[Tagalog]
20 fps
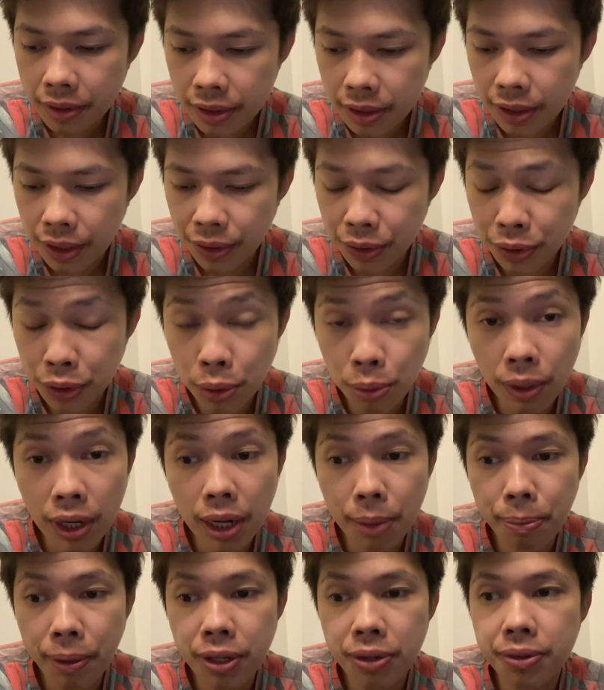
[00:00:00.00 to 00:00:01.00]
although wala
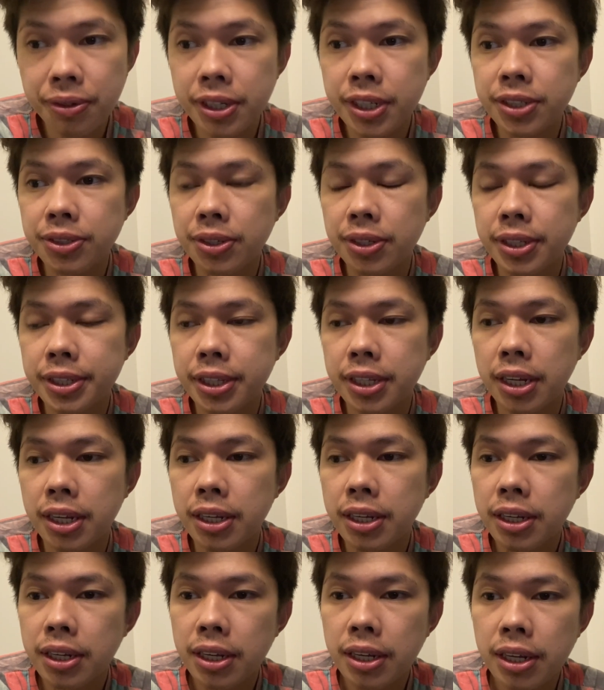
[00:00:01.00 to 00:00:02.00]
pa yung result
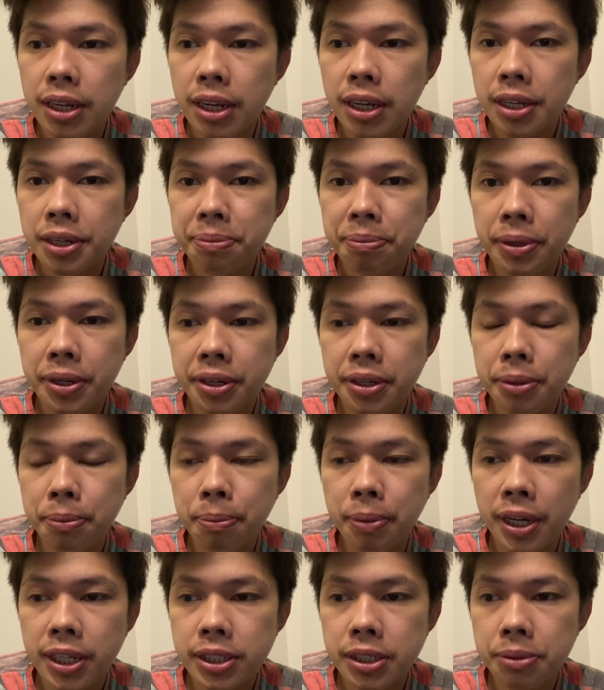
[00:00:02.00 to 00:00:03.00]
pero yung
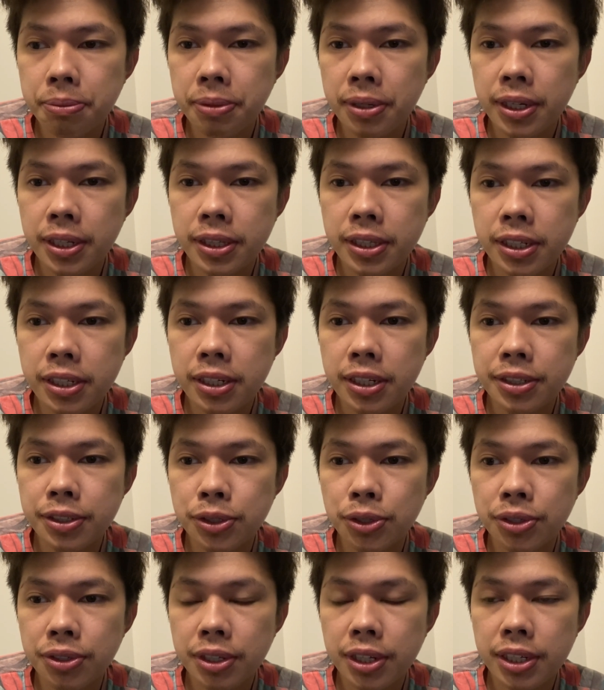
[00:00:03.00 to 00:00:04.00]
possibility
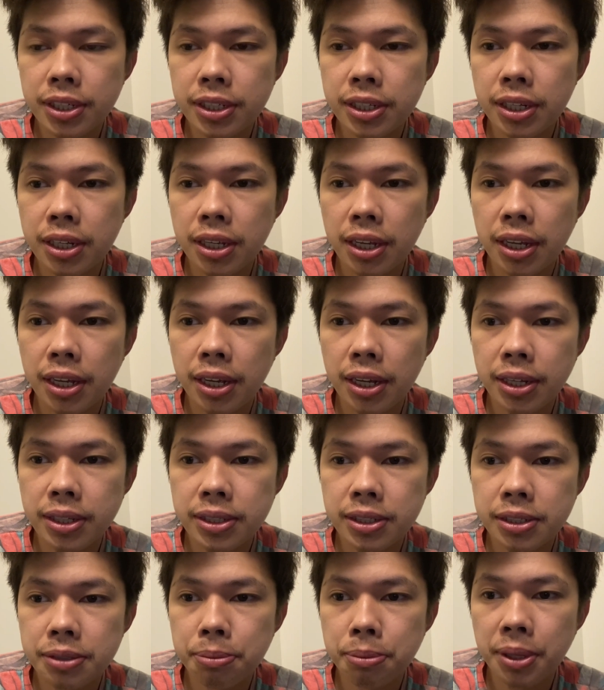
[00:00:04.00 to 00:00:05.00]
nandun kasi uh,
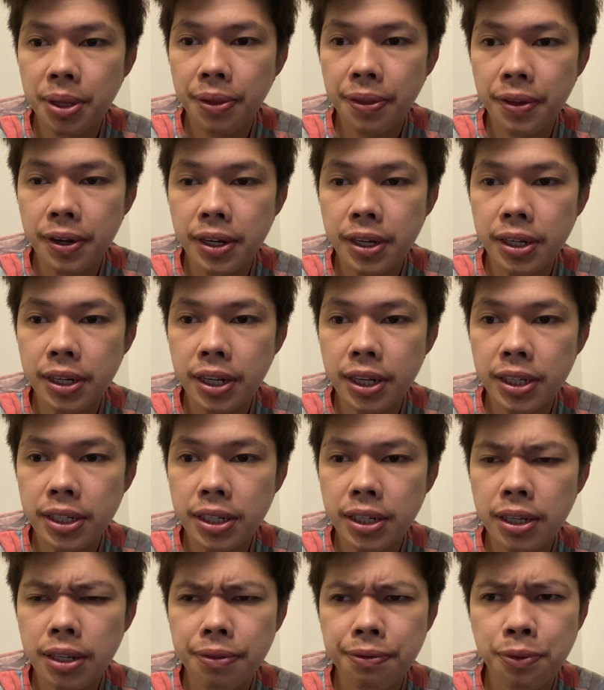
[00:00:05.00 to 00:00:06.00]
it's been 3 days,
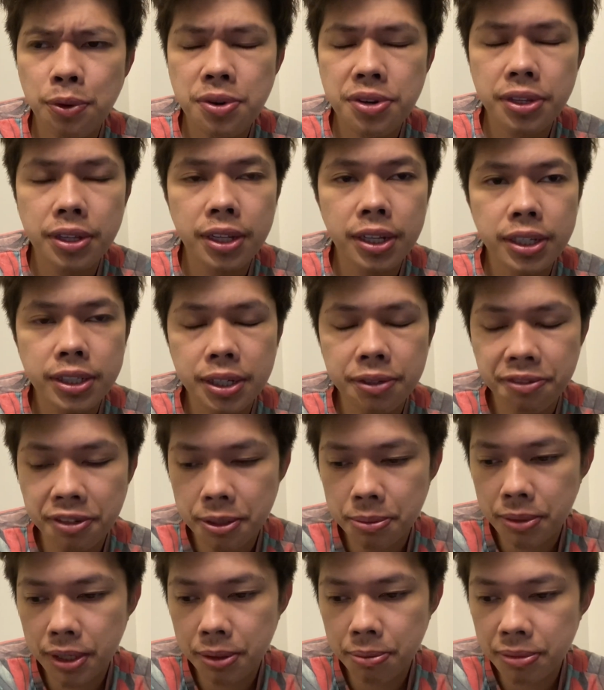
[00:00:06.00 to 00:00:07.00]
4 uh, days if
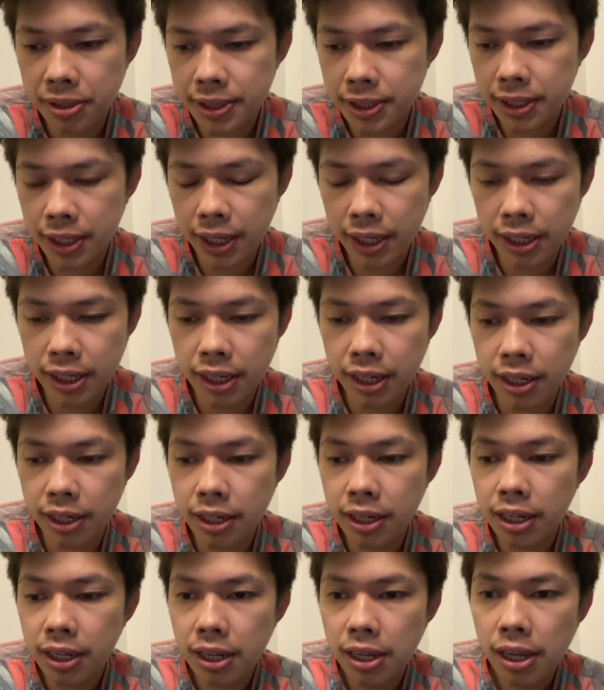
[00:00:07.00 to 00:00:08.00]
I'm not mistaken.
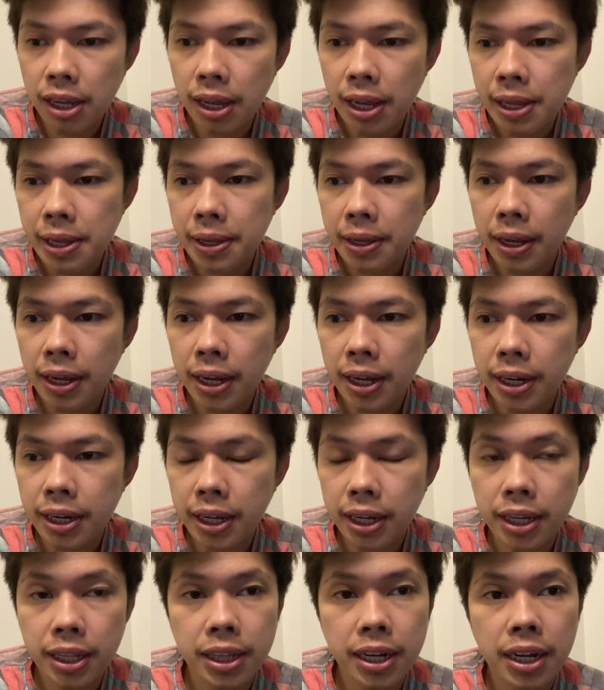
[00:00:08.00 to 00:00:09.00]
Uh,
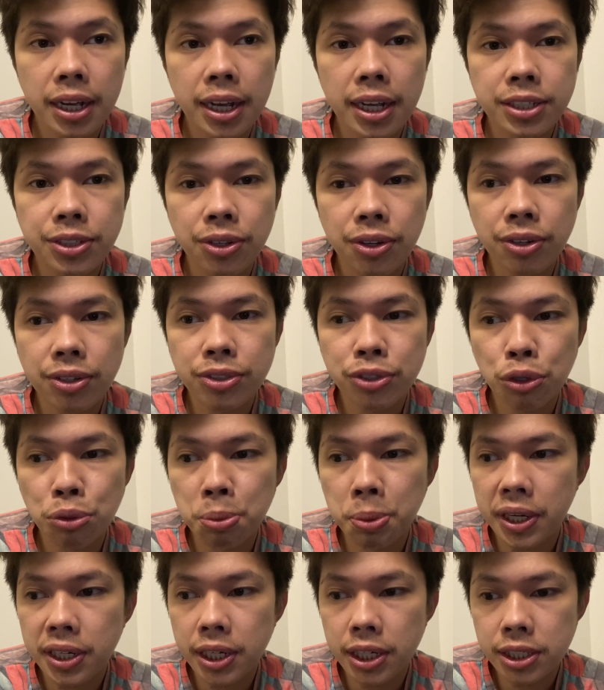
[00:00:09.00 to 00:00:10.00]
nagkatrangkaso ako,
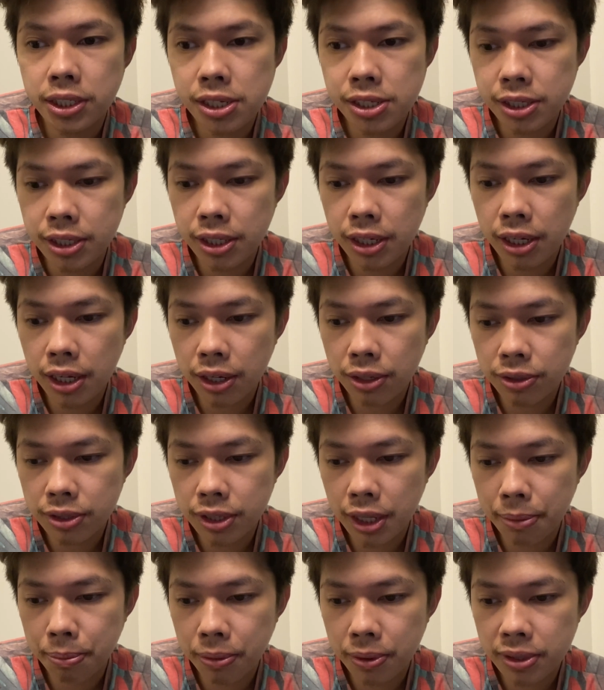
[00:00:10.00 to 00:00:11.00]
sobrang nagchichill ako
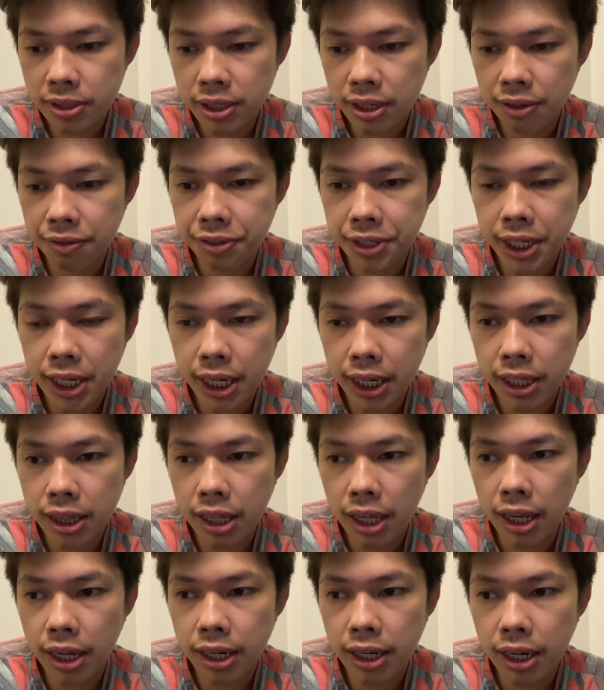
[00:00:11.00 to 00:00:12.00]
tapos every night
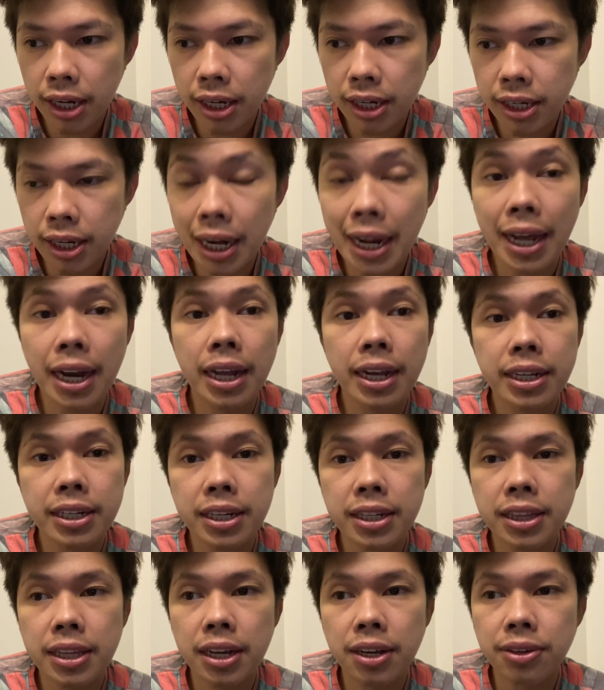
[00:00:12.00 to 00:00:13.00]
uh,
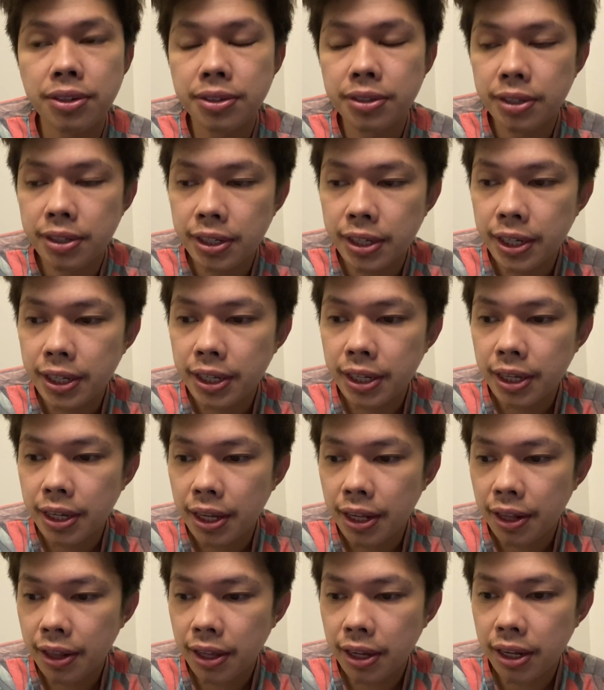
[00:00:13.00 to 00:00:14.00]
nilalagnat ako.
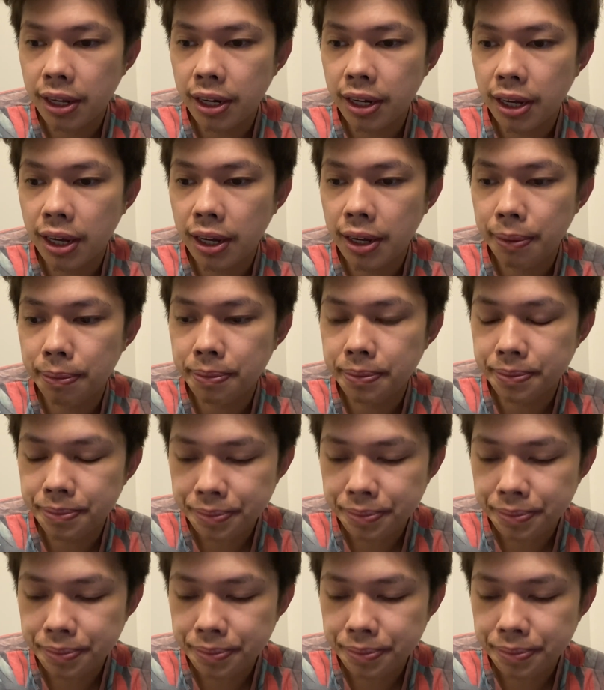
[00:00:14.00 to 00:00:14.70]
Then, um,